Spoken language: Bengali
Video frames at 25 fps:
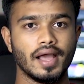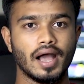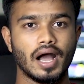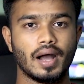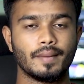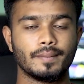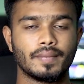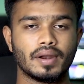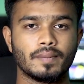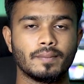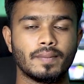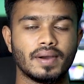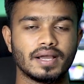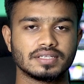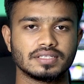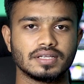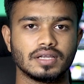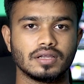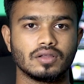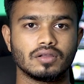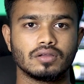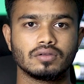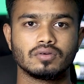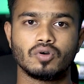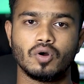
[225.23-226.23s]
আমার বাসায়
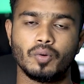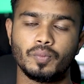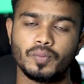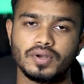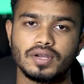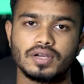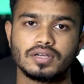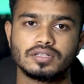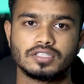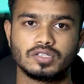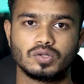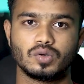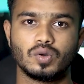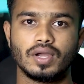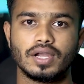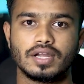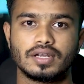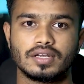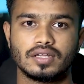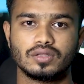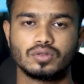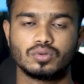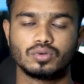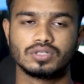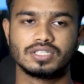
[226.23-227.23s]
কম্পিউটার ছিল
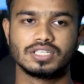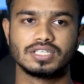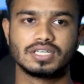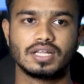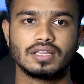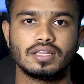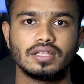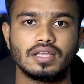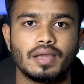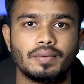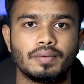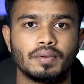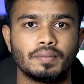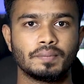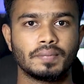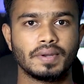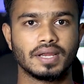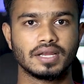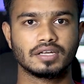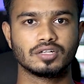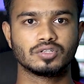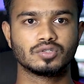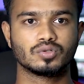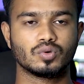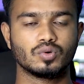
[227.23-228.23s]
একটা তো সেটা দিয়ে আমি
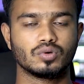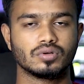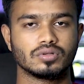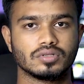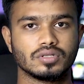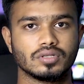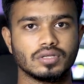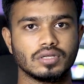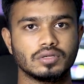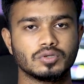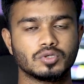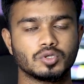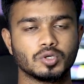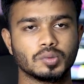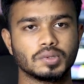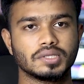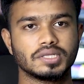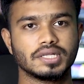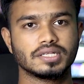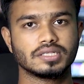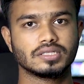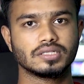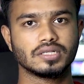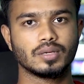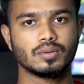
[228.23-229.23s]
প্র্যাকটিস করছি ইউটিউবে
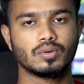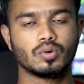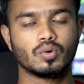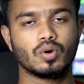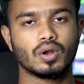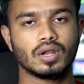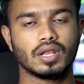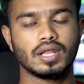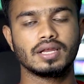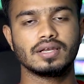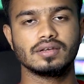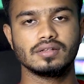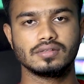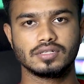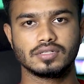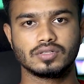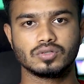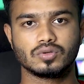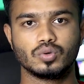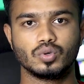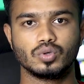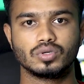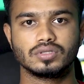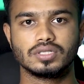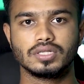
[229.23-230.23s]
দেখছি এবং অনলাইন রিসার্চ
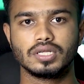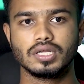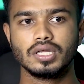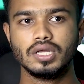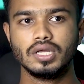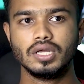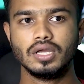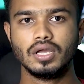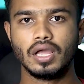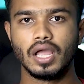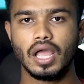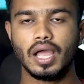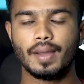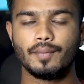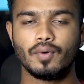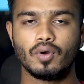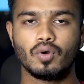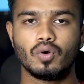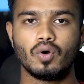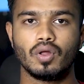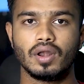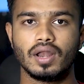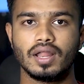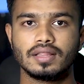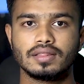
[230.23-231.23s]
করছি এবং
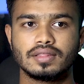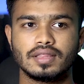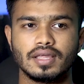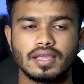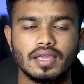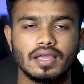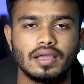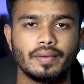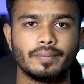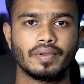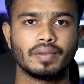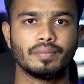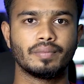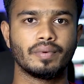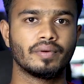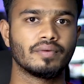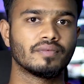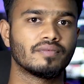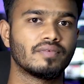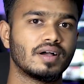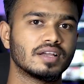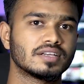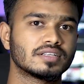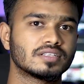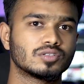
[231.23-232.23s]
অনলাইন থেকে
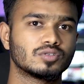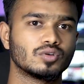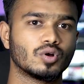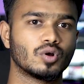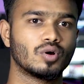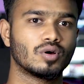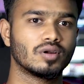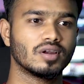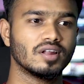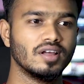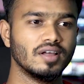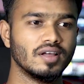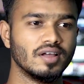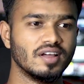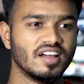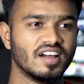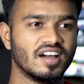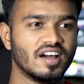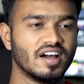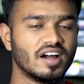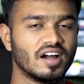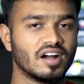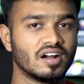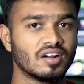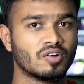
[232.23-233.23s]
ফার্স্ট মানে যখন
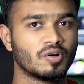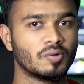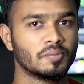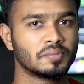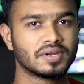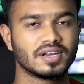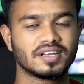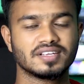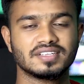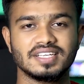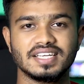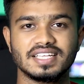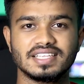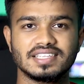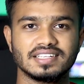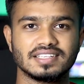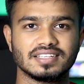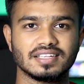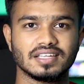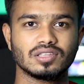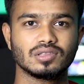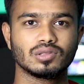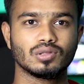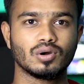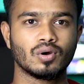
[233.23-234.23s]
কম্পিউটার শিখতেছি
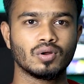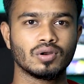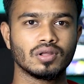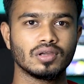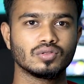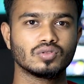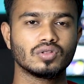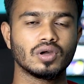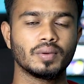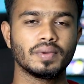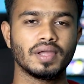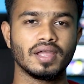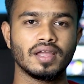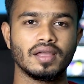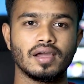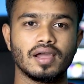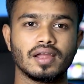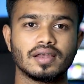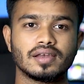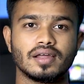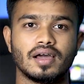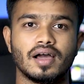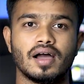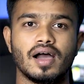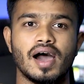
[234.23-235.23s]
তখন কিন্তু আমি
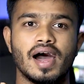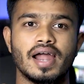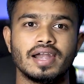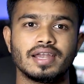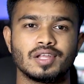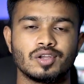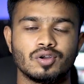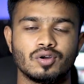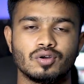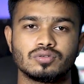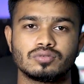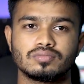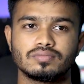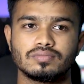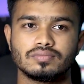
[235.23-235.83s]
একটা আর্নিংও